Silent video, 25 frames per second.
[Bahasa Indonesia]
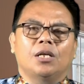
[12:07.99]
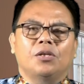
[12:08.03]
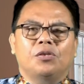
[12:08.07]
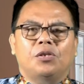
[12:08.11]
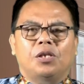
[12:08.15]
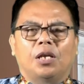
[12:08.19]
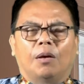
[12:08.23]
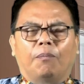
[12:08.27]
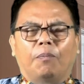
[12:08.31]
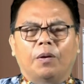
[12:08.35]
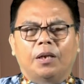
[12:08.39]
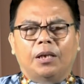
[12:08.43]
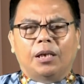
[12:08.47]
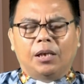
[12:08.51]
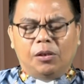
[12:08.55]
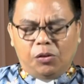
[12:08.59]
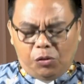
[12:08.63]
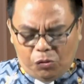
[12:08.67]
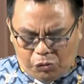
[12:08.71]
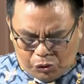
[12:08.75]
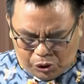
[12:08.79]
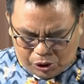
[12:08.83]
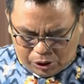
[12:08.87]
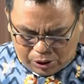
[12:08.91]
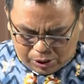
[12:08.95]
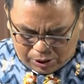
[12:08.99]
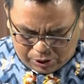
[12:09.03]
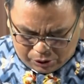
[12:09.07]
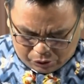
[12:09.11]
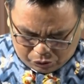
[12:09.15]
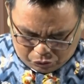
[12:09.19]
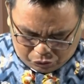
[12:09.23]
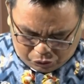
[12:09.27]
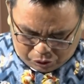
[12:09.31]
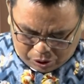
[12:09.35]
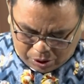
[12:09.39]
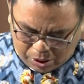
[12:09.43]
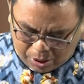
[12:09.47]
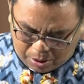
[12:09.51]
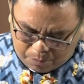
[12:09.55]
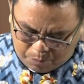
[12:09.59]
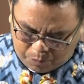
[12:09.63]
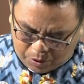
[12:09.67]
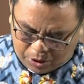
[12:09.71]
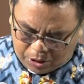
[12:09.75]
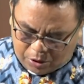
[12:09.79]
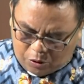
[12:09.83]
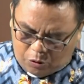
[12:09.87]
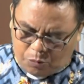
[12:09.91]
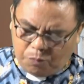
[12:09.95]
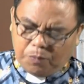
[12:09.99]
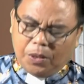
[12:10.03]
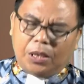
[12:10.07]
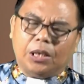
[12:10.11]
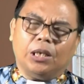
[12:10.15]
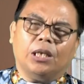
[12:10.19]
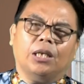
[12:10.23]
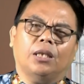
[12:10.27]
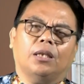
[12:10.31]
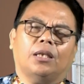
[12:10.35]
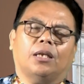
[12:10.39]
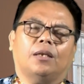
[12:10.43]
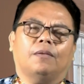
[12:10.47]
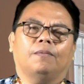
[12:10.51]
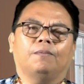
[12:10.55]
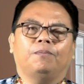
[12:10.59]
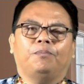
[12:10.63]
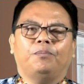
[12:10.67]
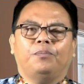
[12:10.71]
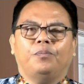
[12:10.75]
Siapa Yesus Kristus dalam kehidupan kita?